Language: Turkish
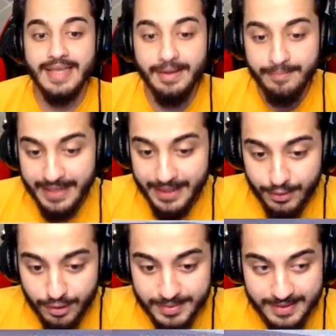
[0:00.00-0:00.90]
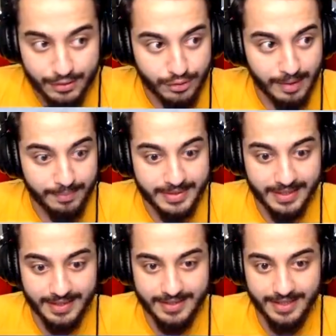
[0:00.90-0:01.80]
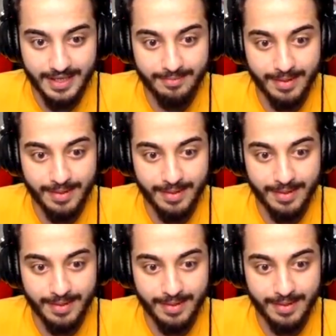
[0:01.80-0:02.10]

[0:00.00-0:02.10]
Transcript: Yemin ediyorum size şuradan bir çatıya çıkalım.